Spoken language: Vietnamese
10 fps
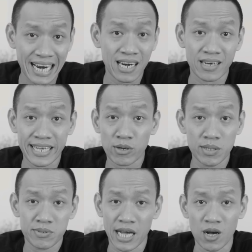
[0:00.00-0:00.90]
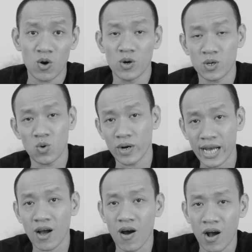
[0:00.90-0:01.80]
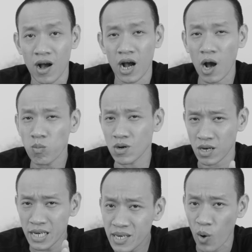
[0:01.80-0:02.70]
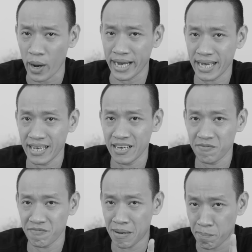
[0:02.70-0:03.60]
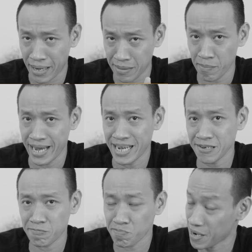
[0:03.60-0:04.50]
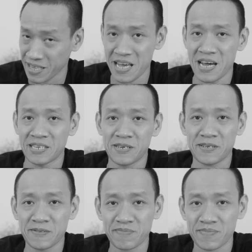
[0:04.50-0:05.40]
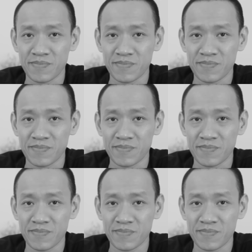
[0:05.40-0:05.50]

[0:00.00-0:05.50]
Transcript: năng lực giao tiếp xã hội của các con không được linh hoạt và mạnh mẽ bằng thế hệ trước.